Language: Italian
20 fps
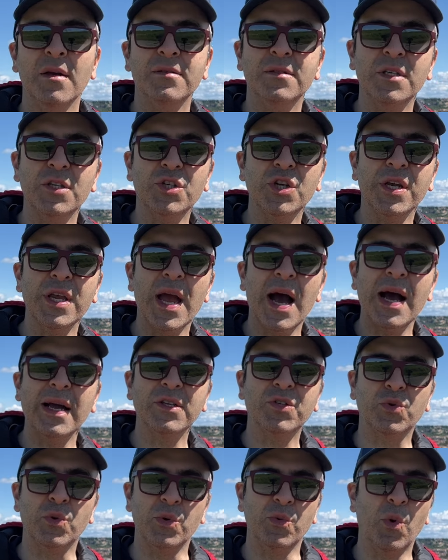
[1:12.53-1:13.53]
DJI
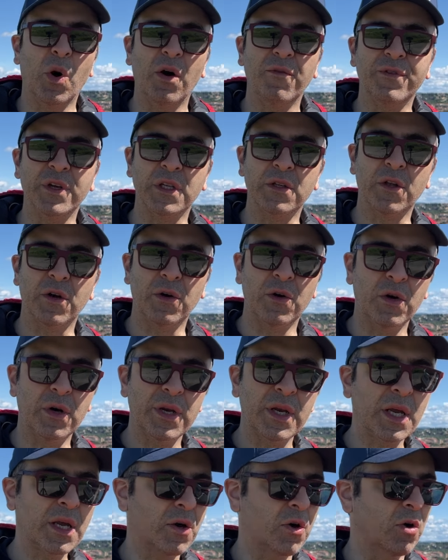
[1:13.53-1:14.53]
sui nuovi
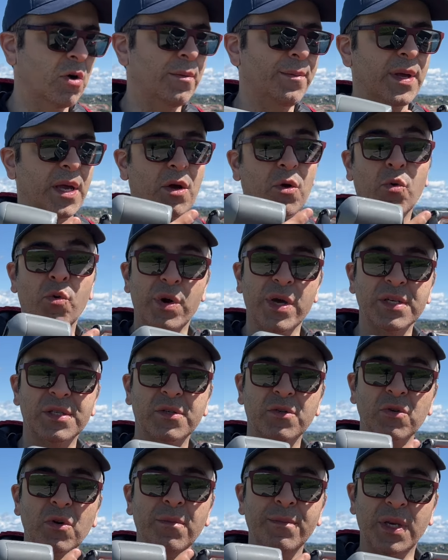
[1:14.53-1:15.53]
droni come
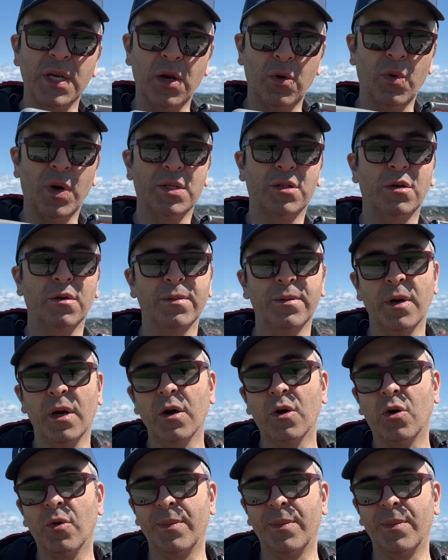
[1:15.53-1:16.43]
questo, Mini 4 Pro,